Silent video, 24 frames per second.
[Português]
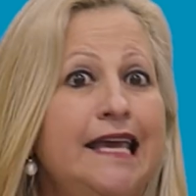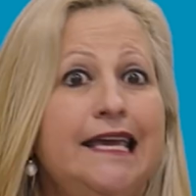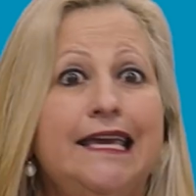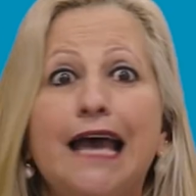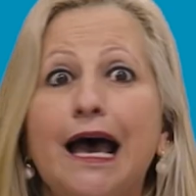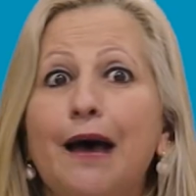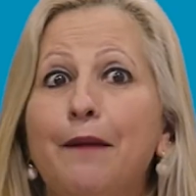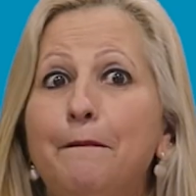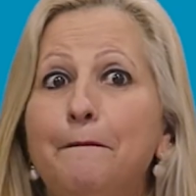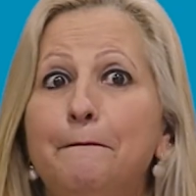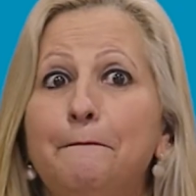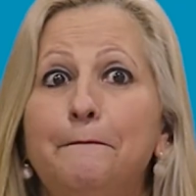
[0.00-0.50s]

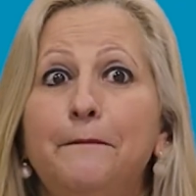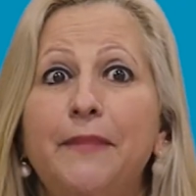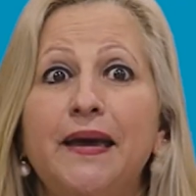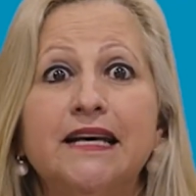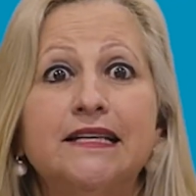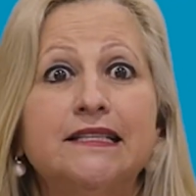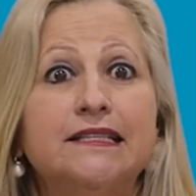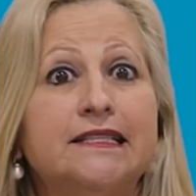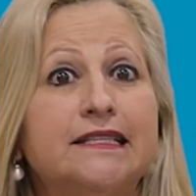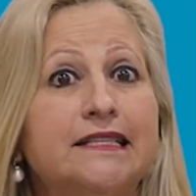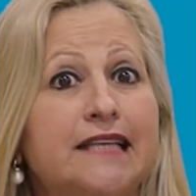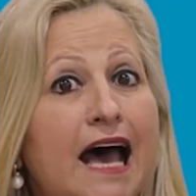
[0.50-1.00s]
E
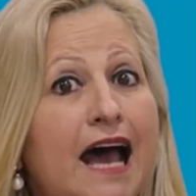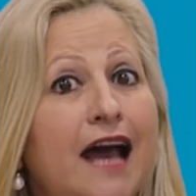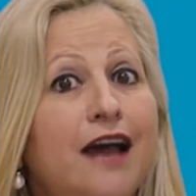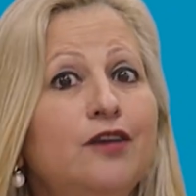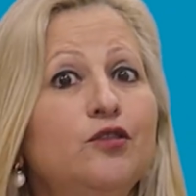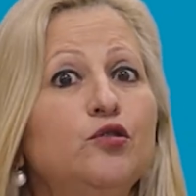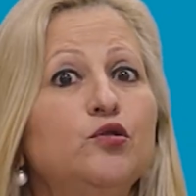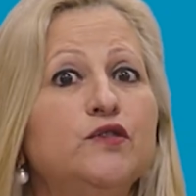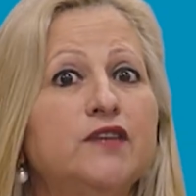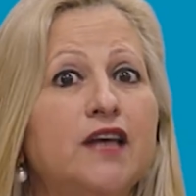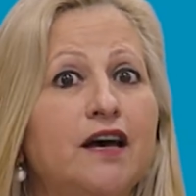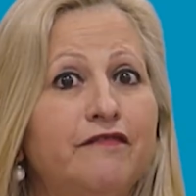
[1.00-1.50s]

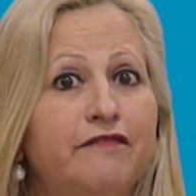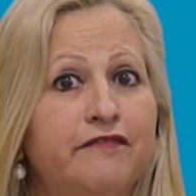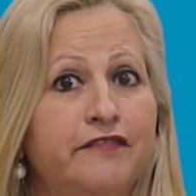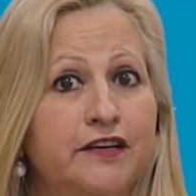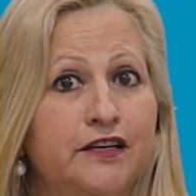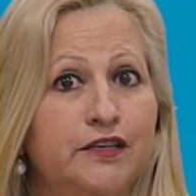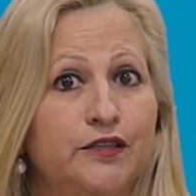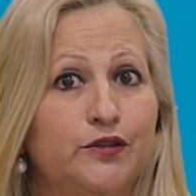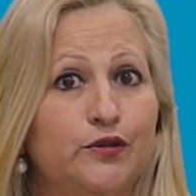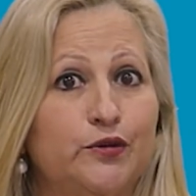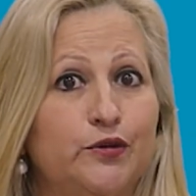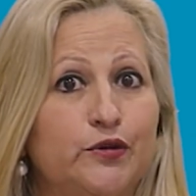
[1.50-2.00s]
apesar dos
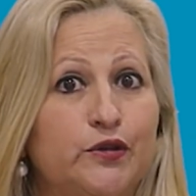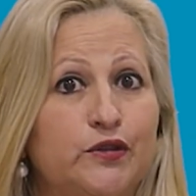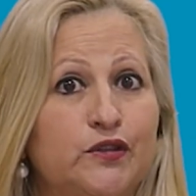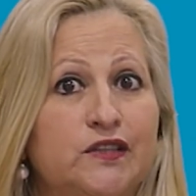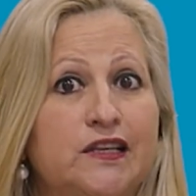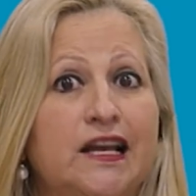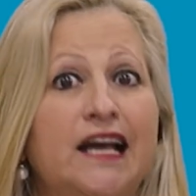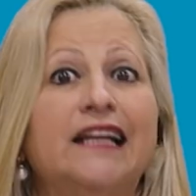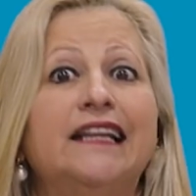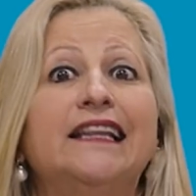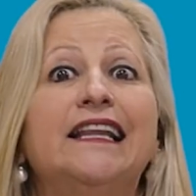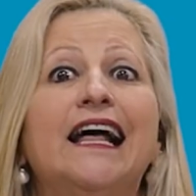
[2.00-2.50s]

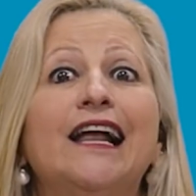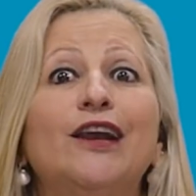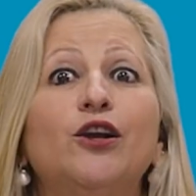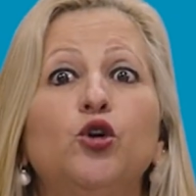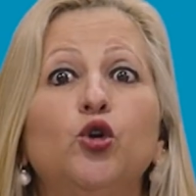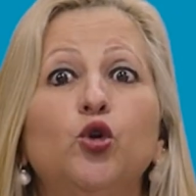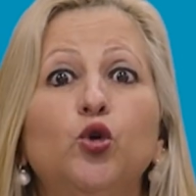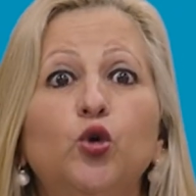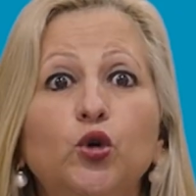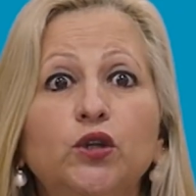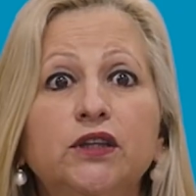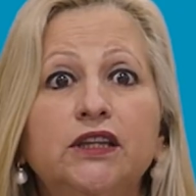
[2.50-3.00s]
avanços na
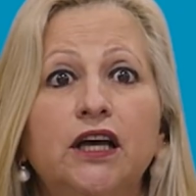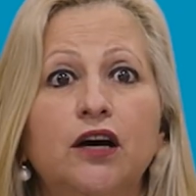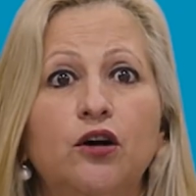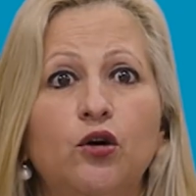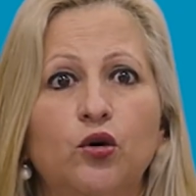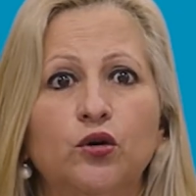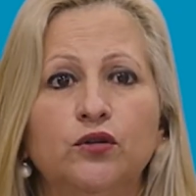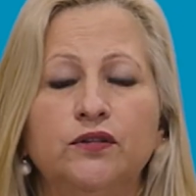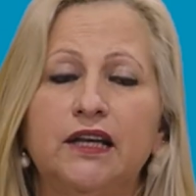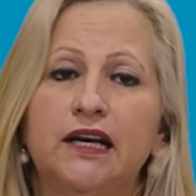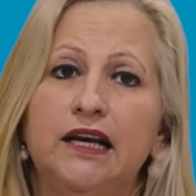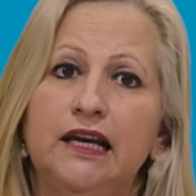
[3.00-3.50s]
luta
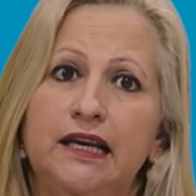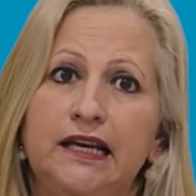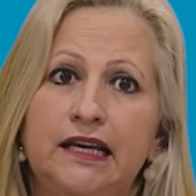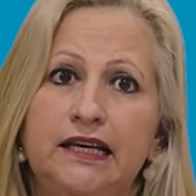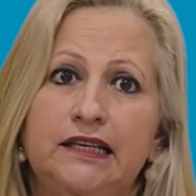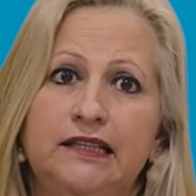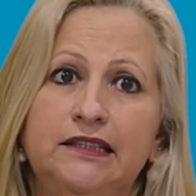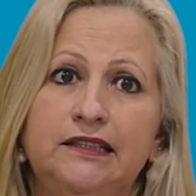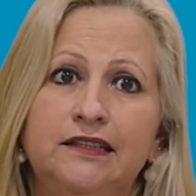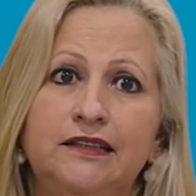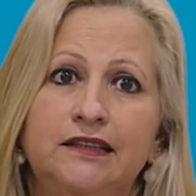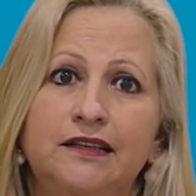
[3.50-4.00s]
contra
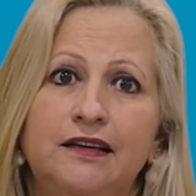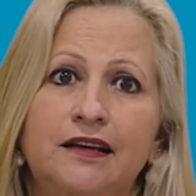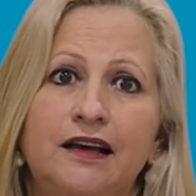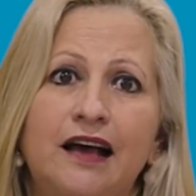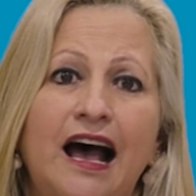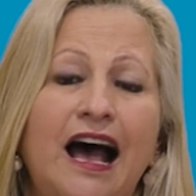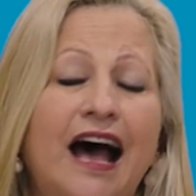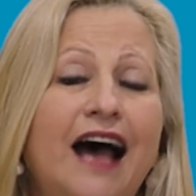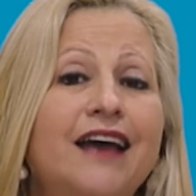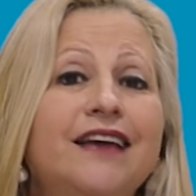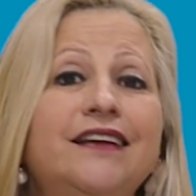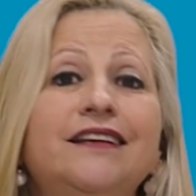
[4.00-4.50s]
ele,
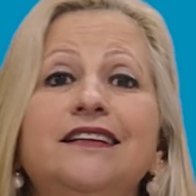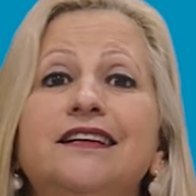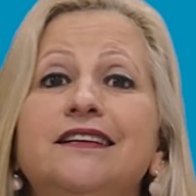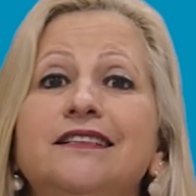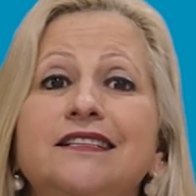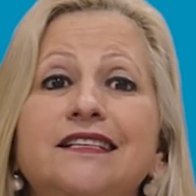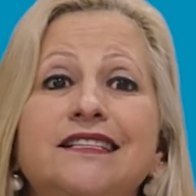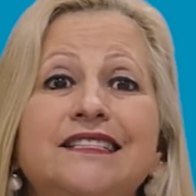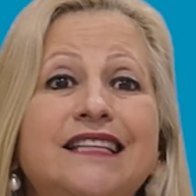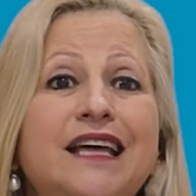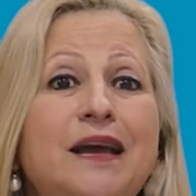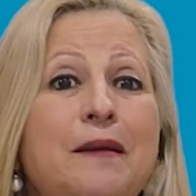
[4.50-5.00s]
ainda
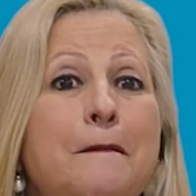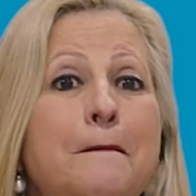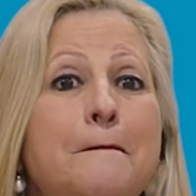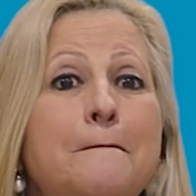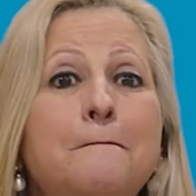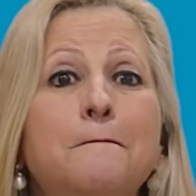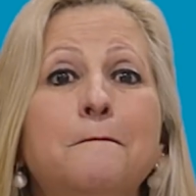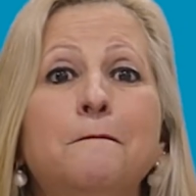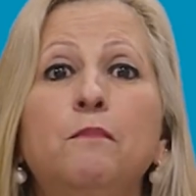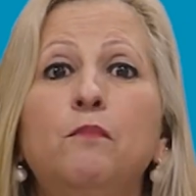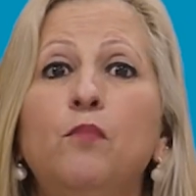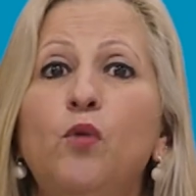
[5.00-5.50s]

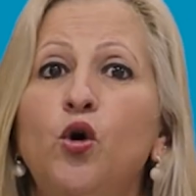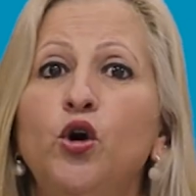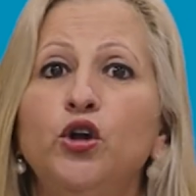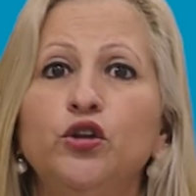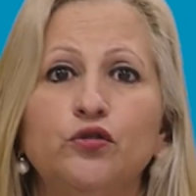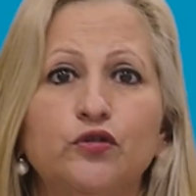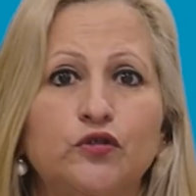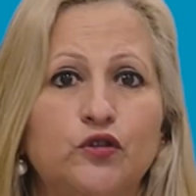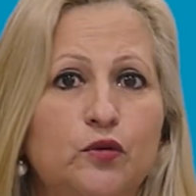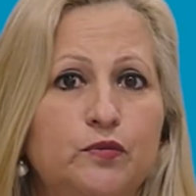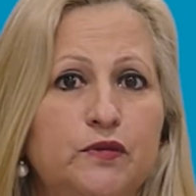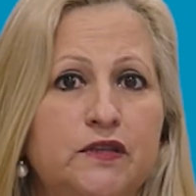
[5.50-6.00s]
existem
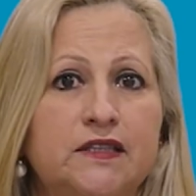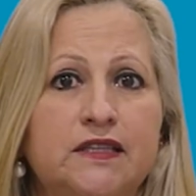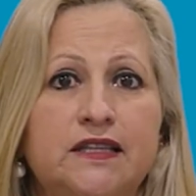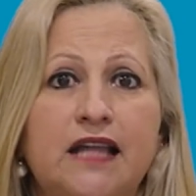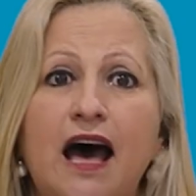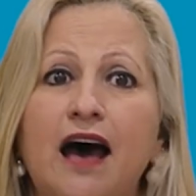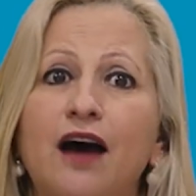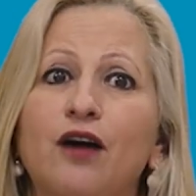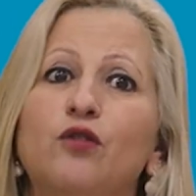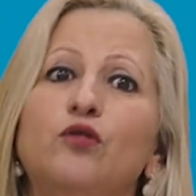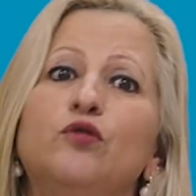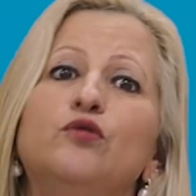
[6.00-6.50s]
muitos
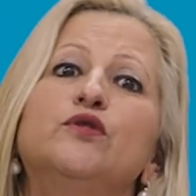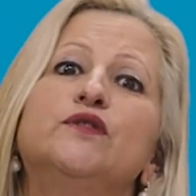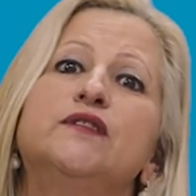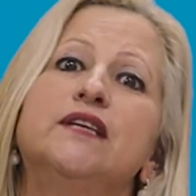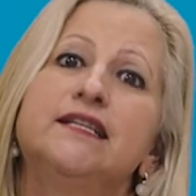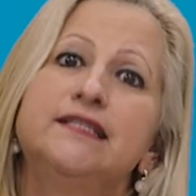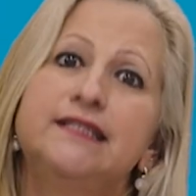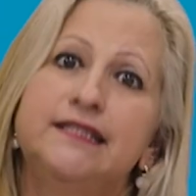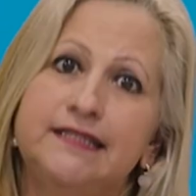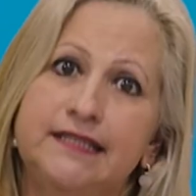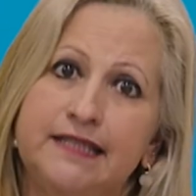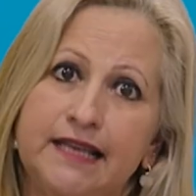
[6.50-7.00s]
obstáculos
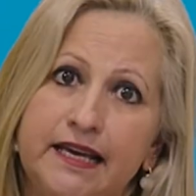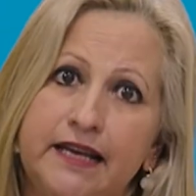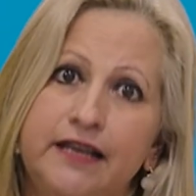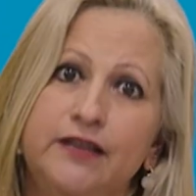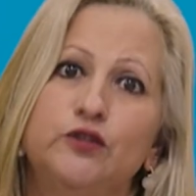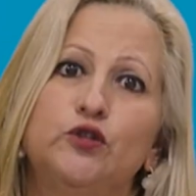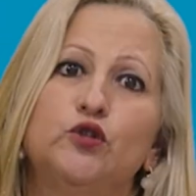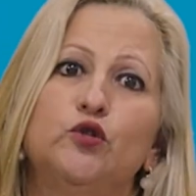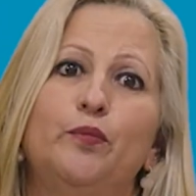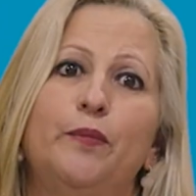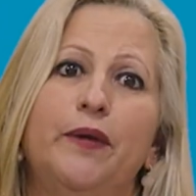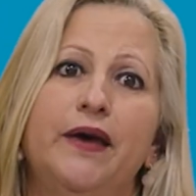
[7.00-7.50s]
a
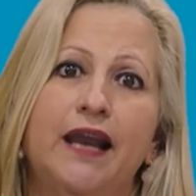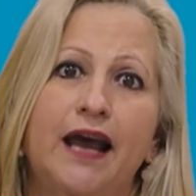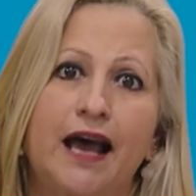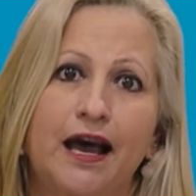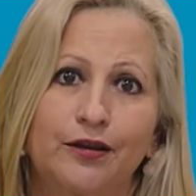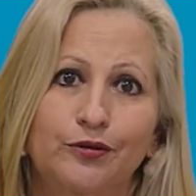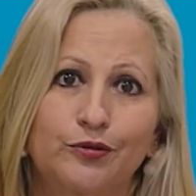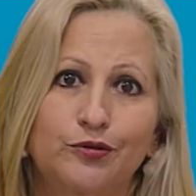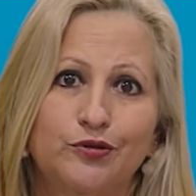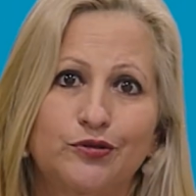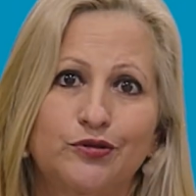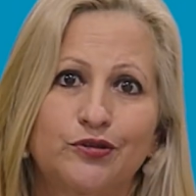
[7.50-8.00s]
serem
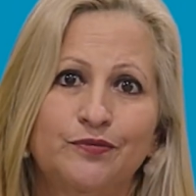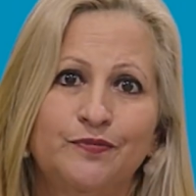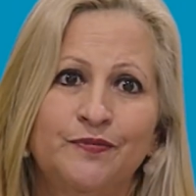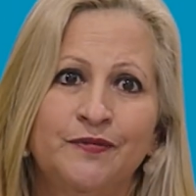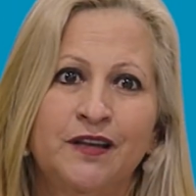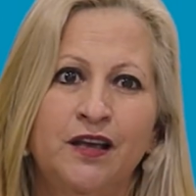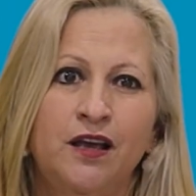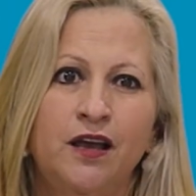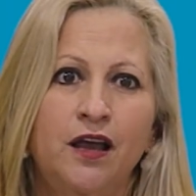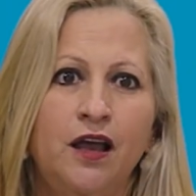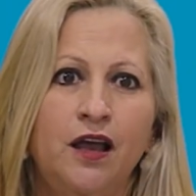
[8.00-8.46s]
superados.